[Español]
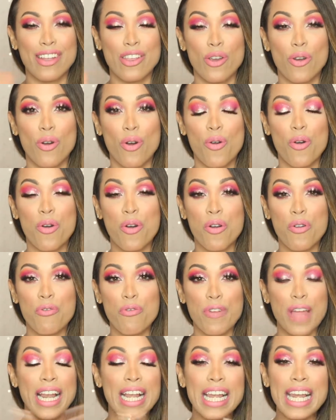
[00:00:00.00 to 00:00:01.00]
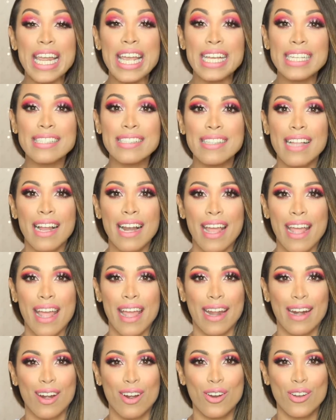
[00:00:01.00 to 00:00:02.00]
Yo feliz de
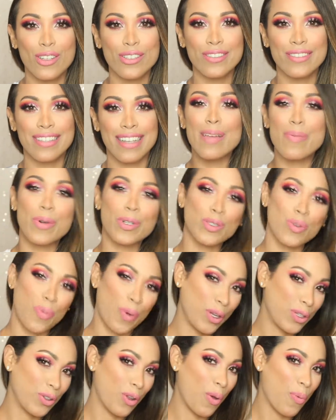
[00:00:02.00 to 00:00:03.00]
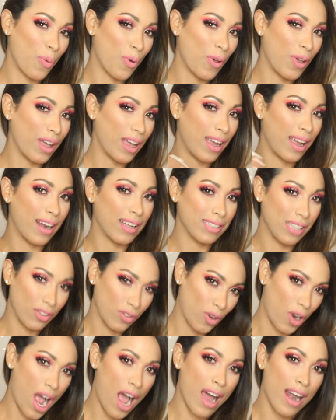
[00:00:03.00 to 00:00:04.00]
leerlos y por supuesto de poder
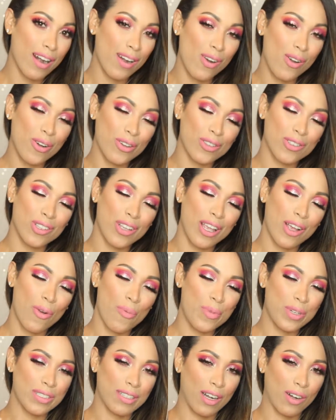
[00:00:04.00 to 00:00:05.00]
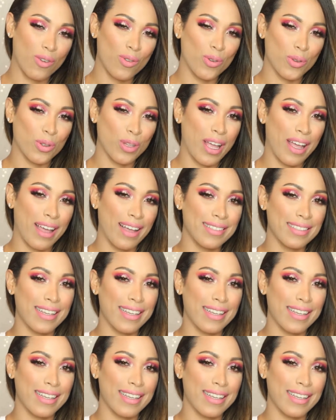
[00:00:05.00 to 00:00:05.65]
asesorarlos y conversar con ustedes.